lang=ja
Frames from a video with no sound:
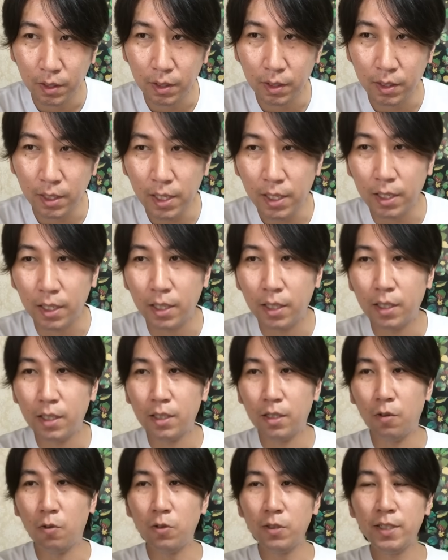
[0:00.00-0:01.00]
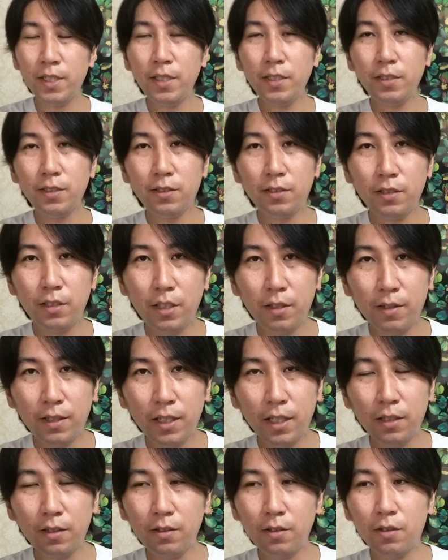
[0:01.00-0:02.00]
で汚染水では
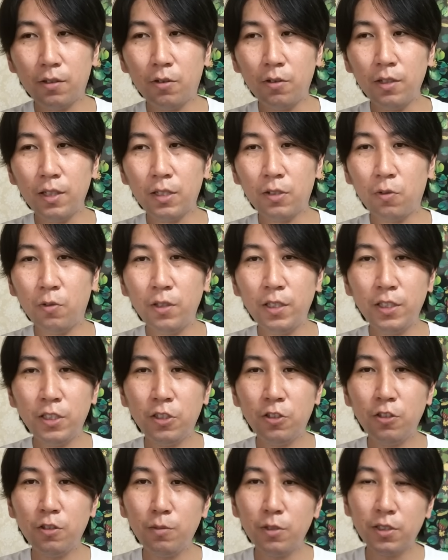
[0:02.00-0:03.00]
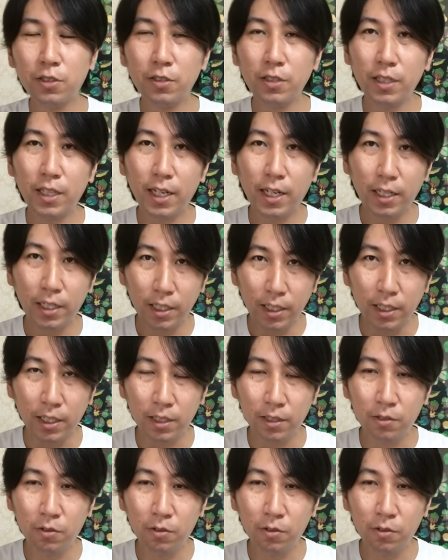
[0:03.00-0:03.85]
なくこれはトリチウム水であり